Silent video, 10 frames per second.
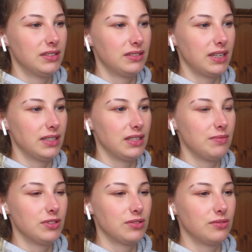dachte ich
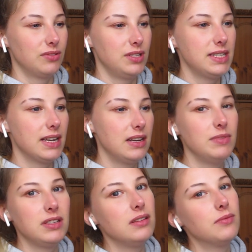mir so, dieses Jahr nehme
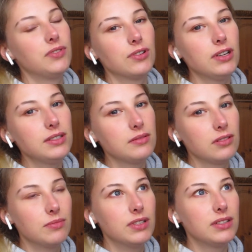ich die Impfung trotzdem
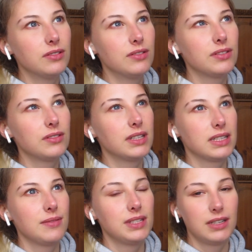noch mit und jetzt
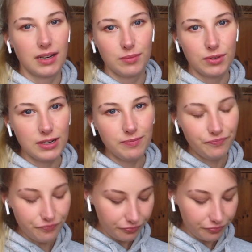habe ich sie gerade bekommen.